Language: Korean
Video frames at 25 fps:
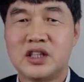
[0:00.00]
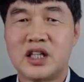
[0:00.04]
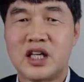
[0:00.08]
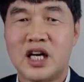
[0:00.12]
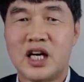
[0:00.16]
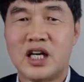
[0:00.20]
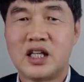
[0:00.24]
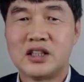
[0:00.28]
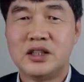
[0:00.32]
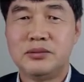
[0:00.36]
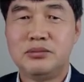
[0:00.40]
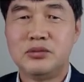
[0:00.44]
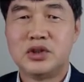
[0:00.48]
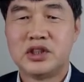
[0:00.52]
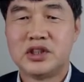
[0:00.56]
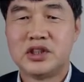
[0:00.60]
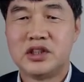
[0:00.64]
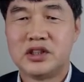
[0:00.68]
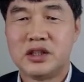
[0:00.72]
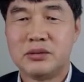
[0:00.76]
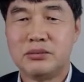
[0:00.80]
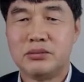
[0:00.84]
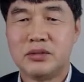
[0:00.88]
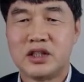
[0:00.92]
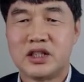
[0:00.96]
강림절이
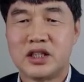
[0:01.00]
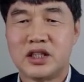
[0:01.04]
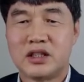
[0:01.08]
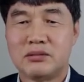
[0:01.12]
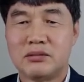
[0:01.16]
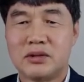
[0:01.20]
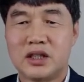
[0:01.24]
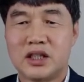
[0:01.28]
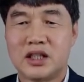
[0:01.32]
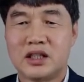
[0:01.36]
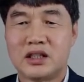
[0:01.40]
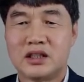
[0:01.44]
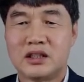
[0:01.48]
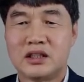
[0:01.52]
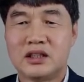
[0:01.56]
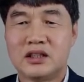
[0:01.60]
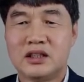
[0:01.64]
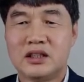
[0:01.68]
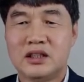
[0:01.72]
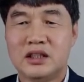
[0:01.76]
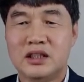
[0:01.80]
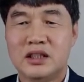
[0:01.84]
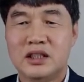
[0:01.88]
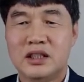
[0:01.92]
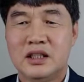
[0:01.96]

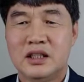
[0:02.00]
됩니다만은